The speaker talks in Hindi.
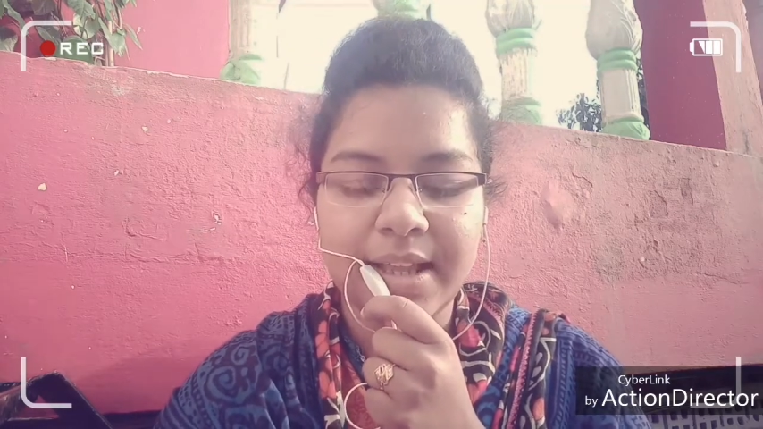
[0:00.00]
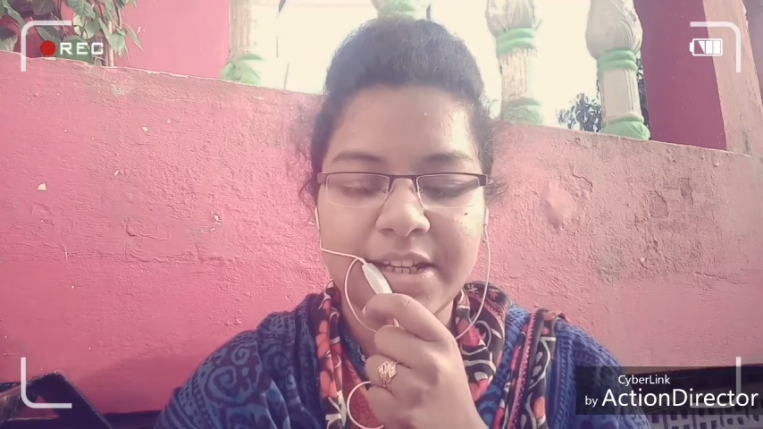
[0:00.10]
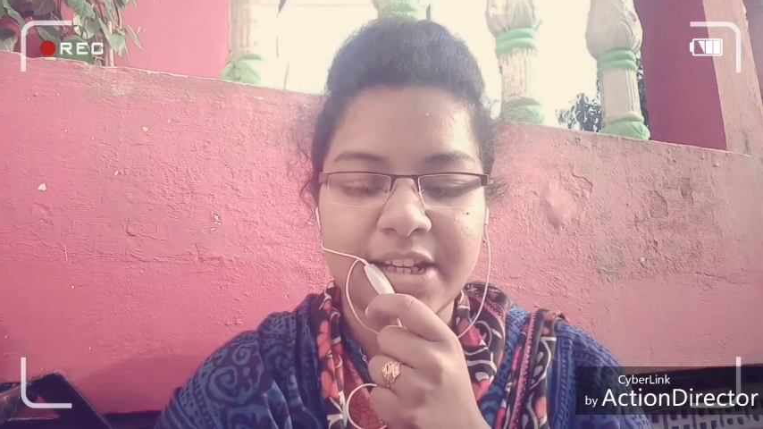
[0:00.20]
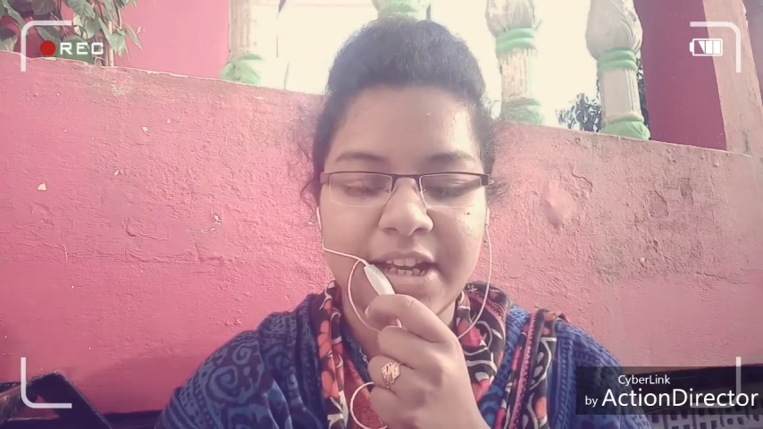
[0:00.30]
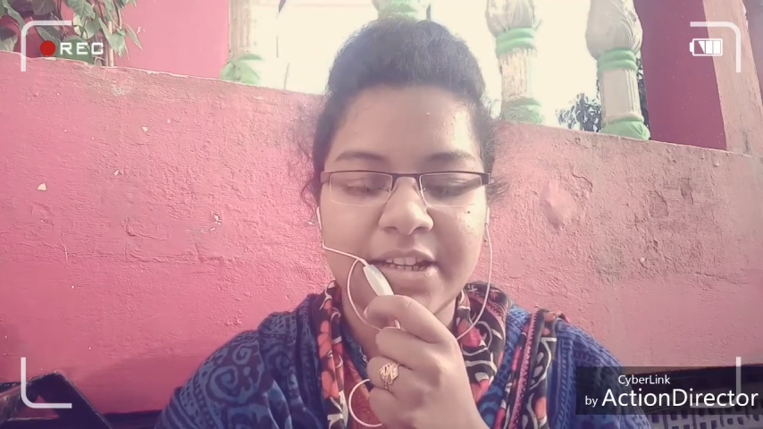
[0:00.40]

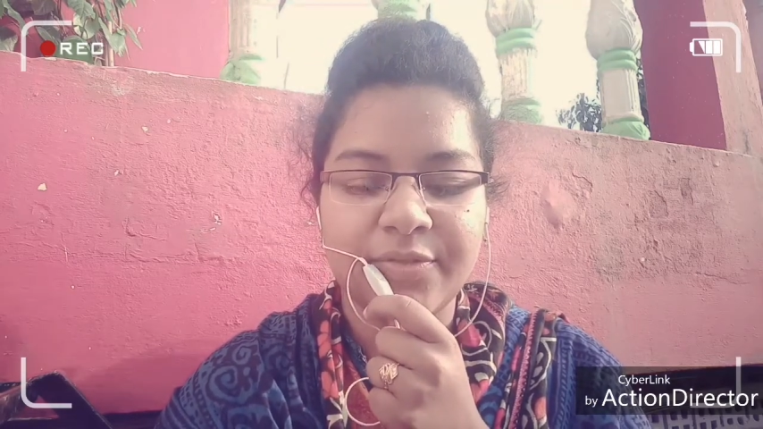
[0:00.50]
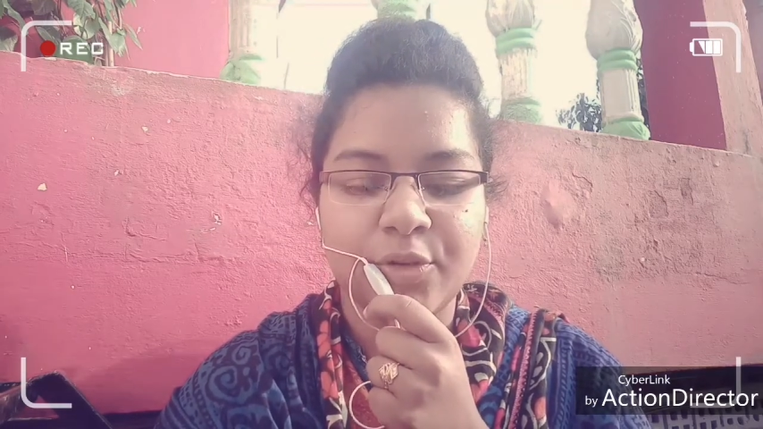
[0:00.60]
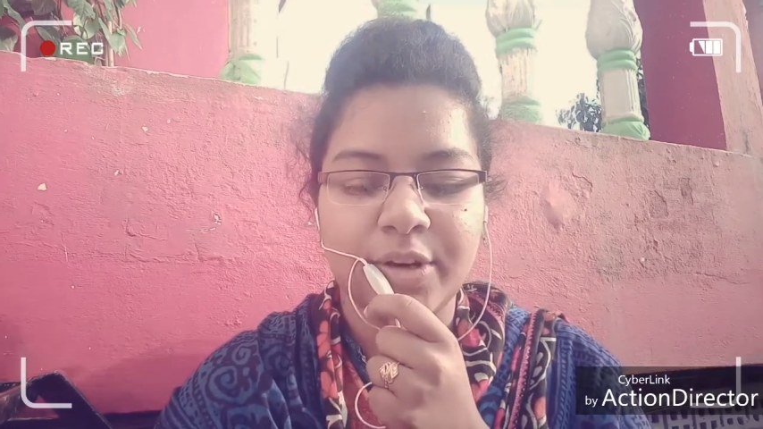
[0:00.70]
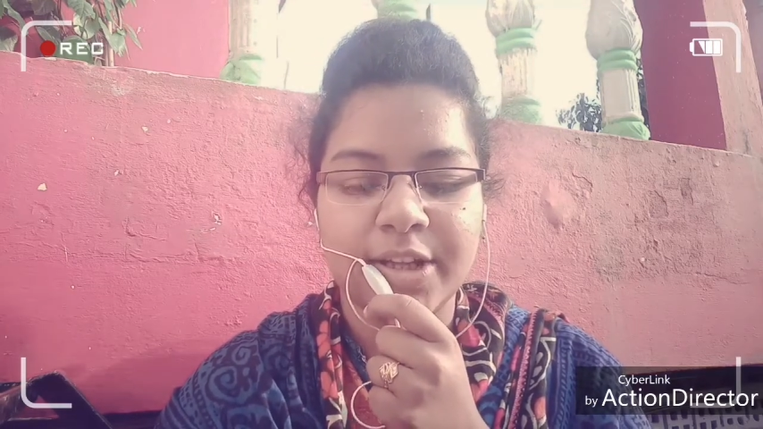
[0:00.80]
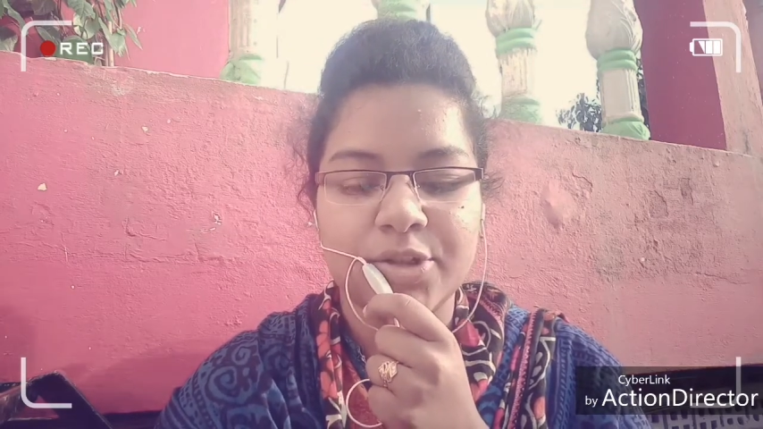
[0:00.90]

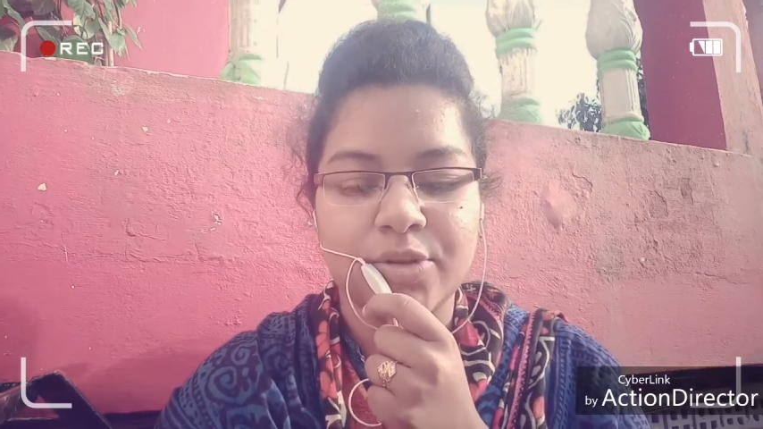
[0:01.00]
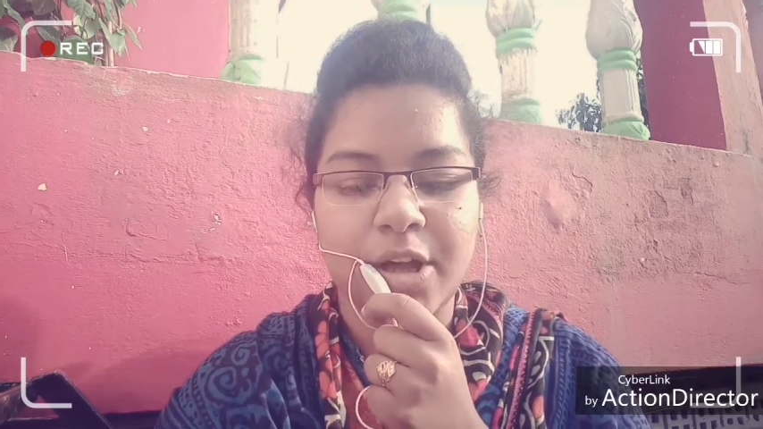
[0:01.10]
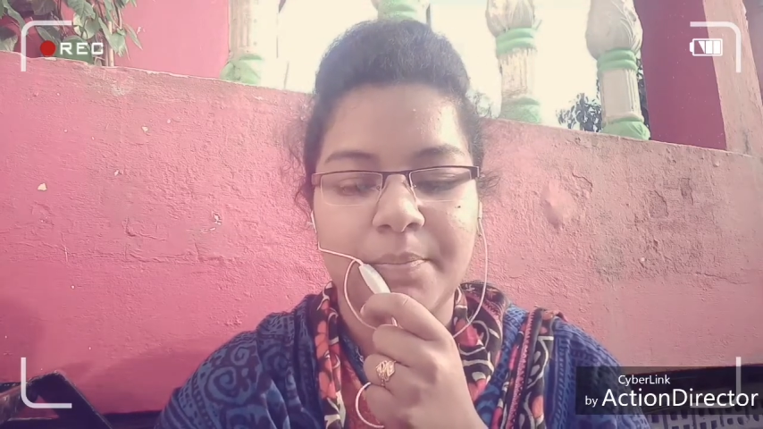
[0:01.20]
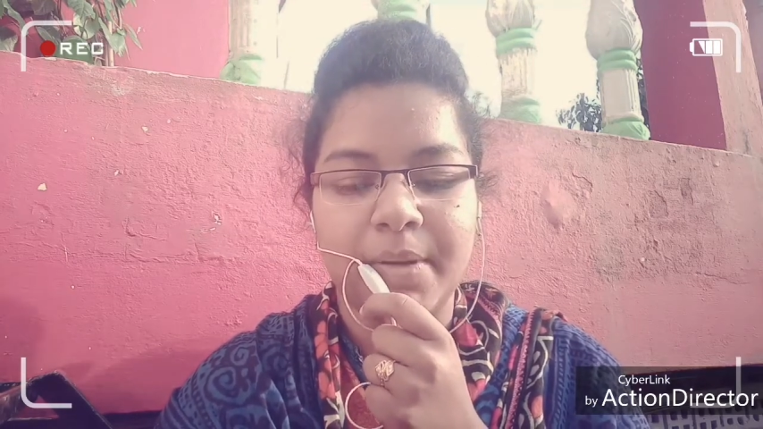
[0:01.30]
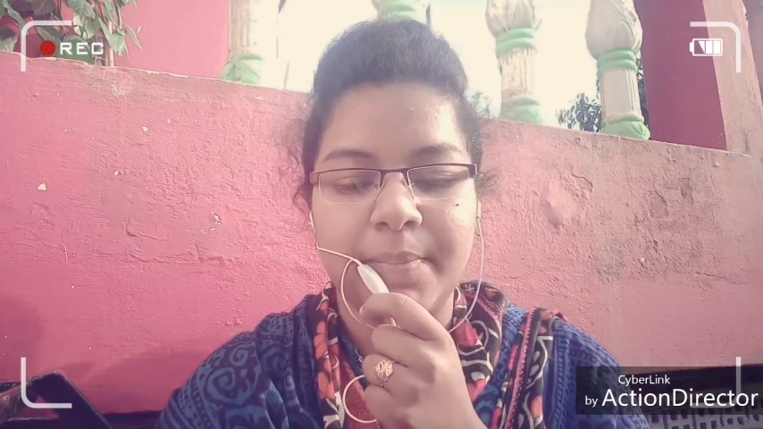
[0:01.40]
1984 के
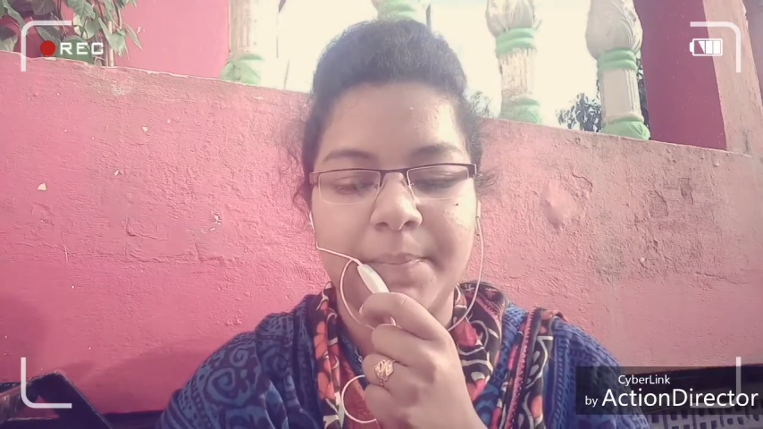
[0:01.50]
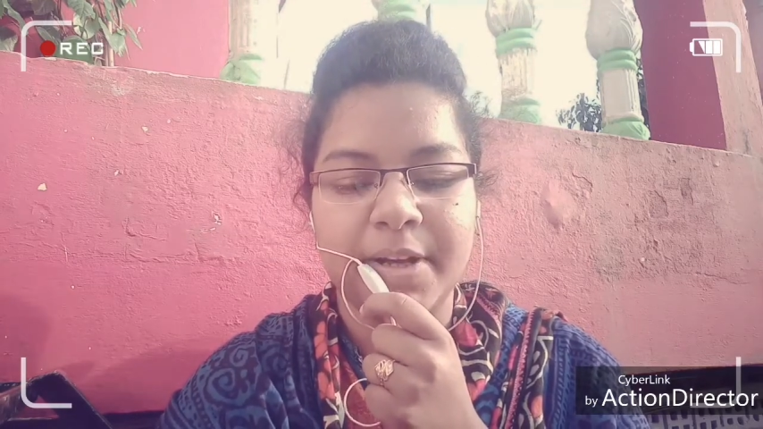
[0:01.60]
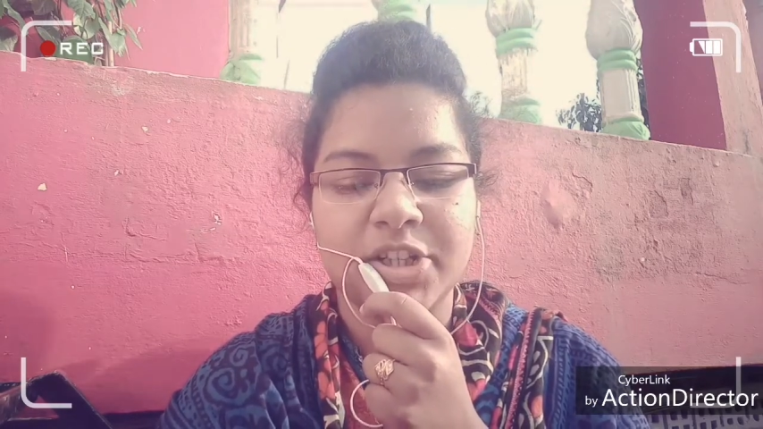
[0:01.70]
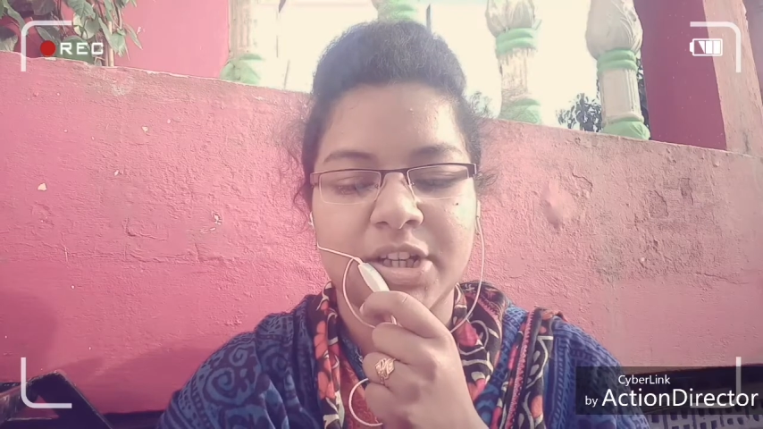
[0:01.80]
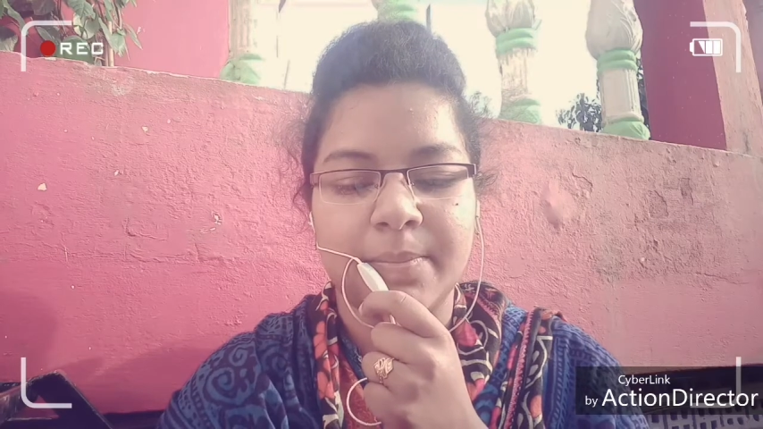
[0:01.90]
चुनाव में
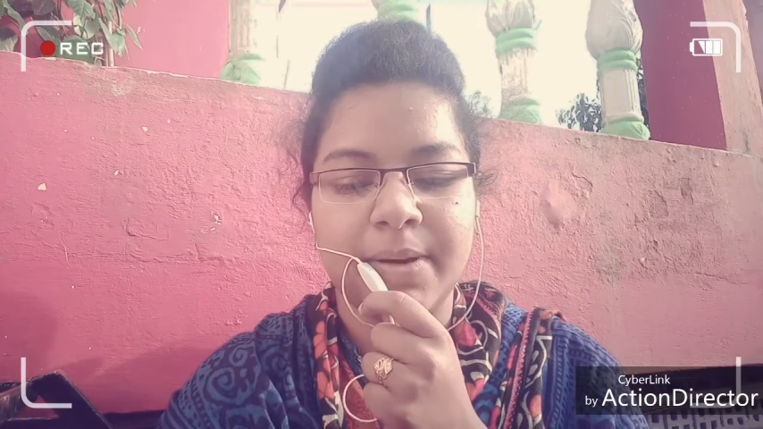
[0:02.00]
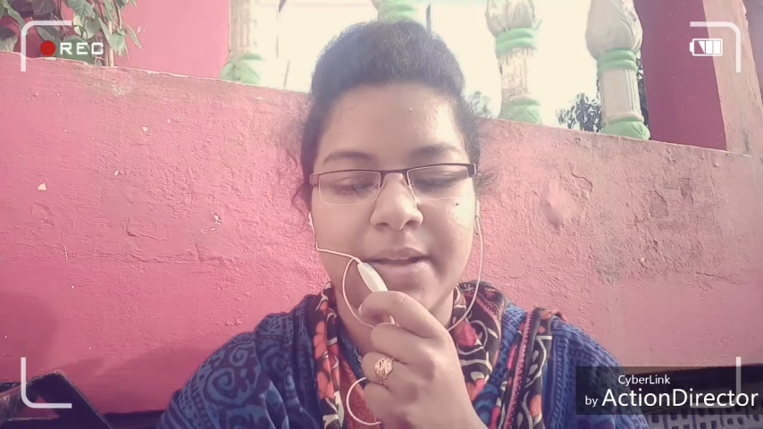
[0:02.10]
विपक्ष के